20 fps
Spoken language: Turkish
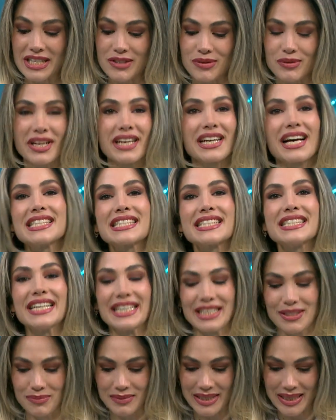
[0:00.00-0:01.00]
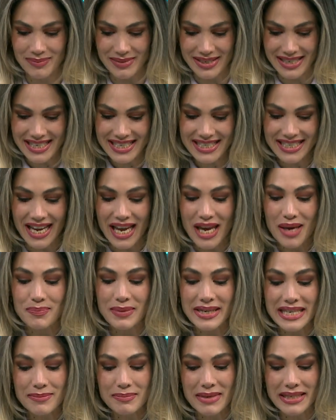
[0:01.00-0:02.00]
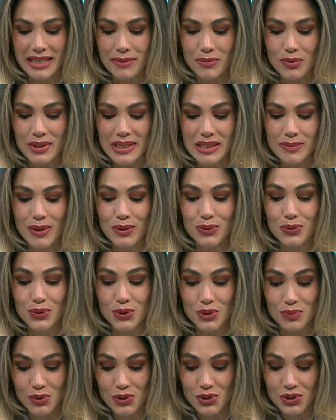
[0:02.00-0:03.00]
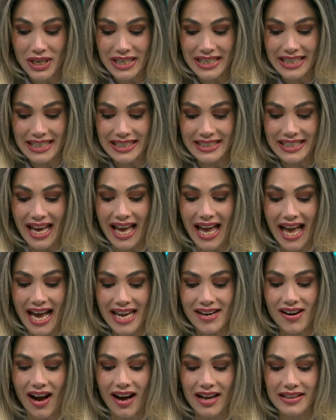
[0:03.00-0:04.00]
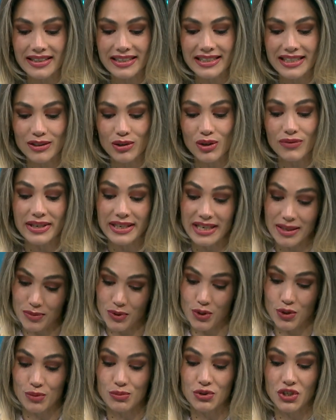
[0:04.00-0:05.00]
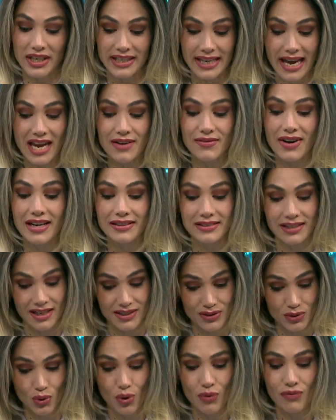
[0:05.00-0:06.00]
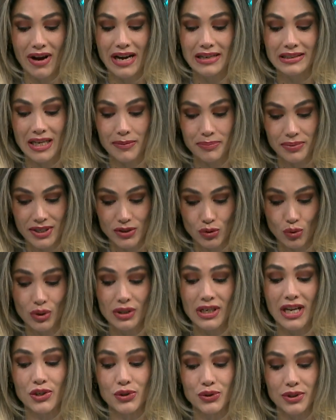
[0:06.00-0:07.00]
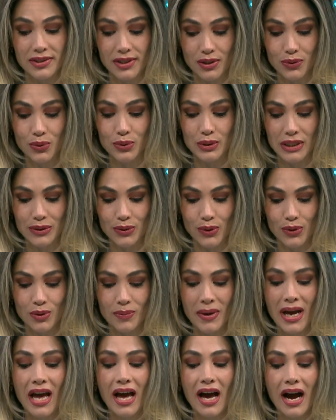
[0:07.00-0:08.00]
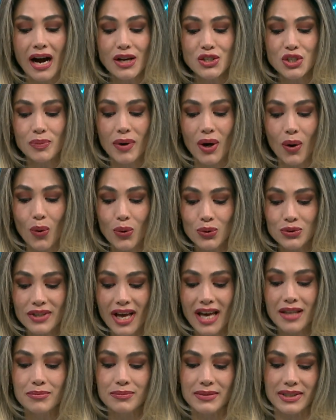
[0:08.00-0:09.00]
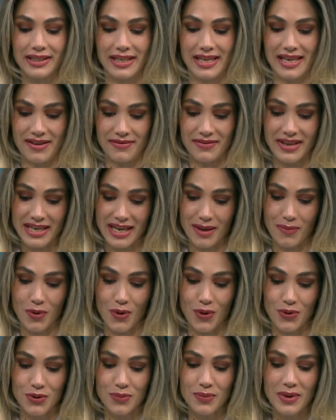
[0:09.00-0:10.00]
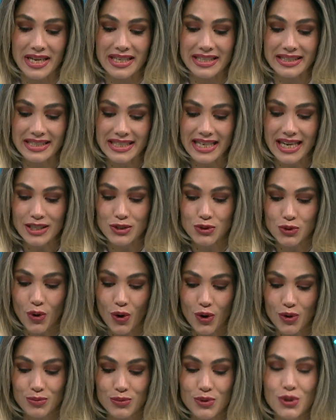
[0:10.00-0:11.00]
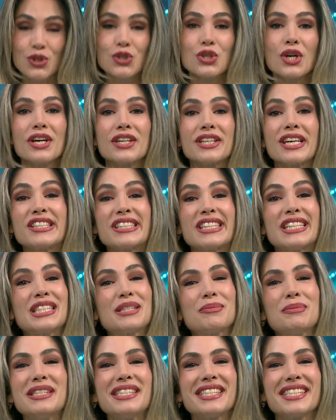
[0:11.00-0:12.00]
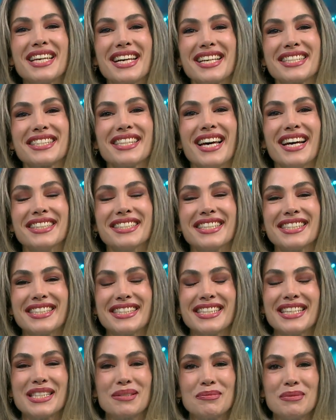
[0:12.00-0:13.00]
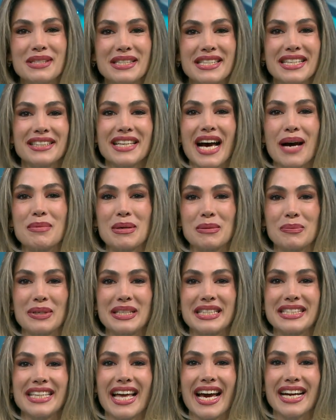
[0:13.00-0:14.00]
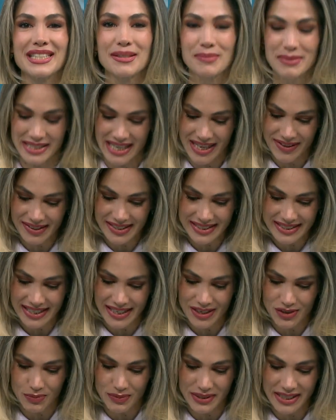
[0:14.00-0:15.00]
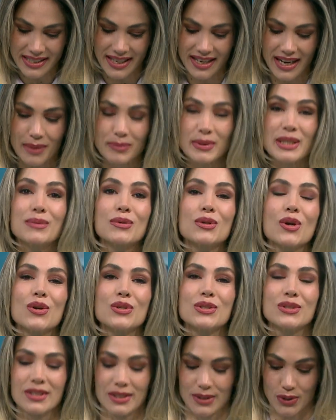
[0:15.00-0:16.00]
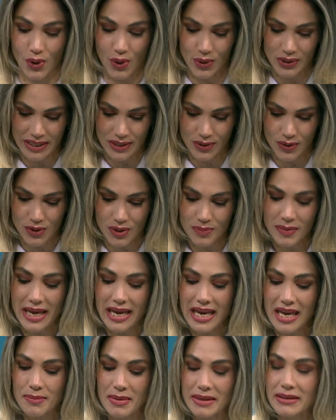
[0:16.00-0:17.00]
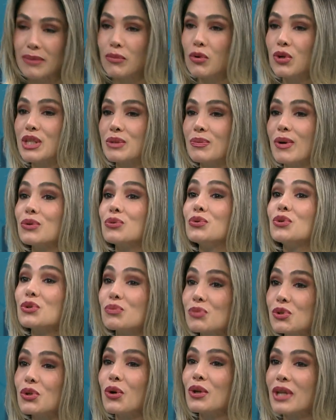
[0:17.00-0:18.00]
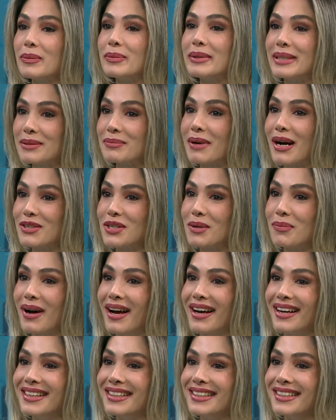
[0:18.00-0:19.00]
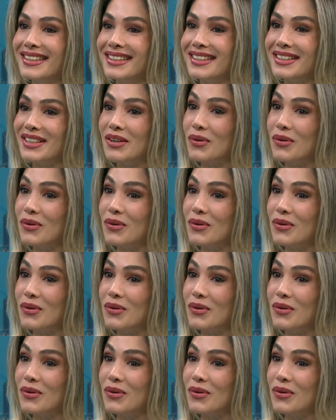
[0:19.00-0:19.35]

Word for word: İyi günler Aslı Hanım demiş. Benim metabolizma durmuş şekilde her halde kilo veremiyorum. Şeker var, tansiyon var, oh. depresyon oh. ilaçları da kullanıyorum. Acaba ondan mı veremiyorum diye sormuş. Keşke isminizi de yazsaydınız. Size isminizle hitap etmek isterdim. Sevgili seyircimize selamlarımı gö- e, gönderiyorum. Metabolizma durmuş olabilir mi acaba? Tabii ki.